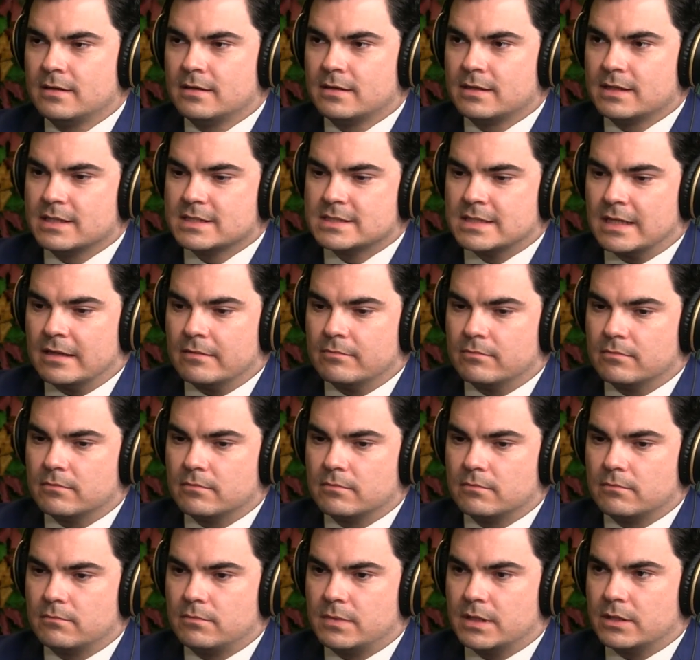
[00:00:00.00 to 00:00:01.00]

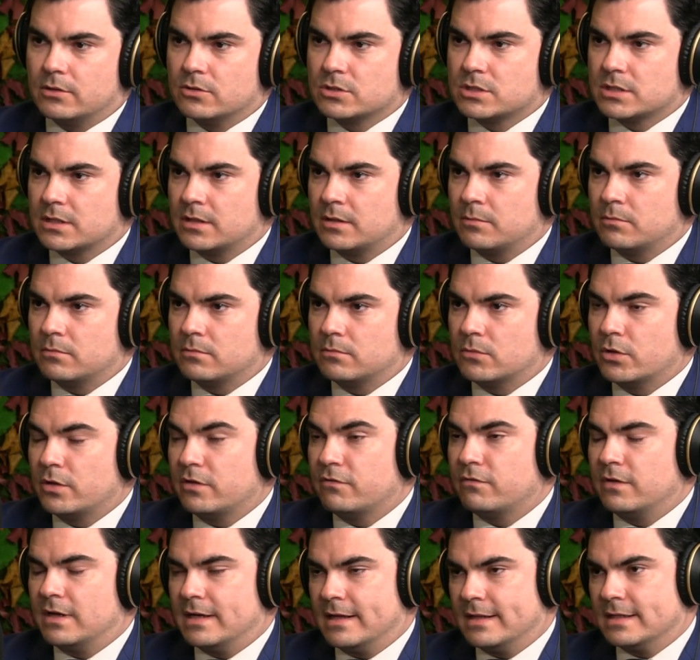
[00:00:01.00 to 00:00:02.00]
están viéndose
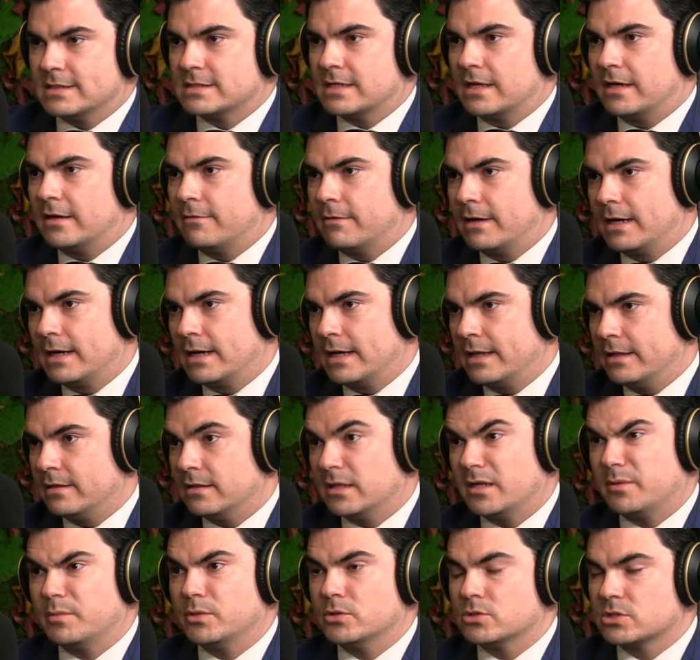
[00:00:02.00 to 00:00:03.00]
modificadas a la baja en
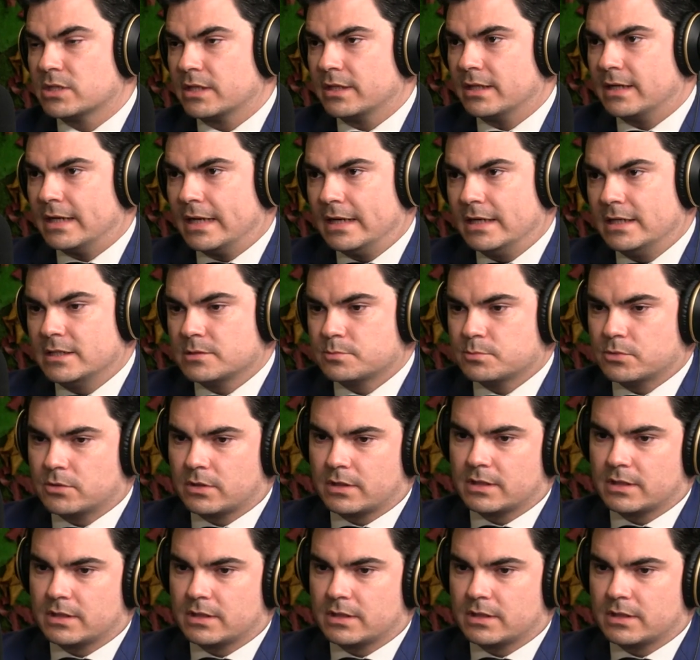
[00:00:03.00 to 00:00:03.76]
términos generales, porque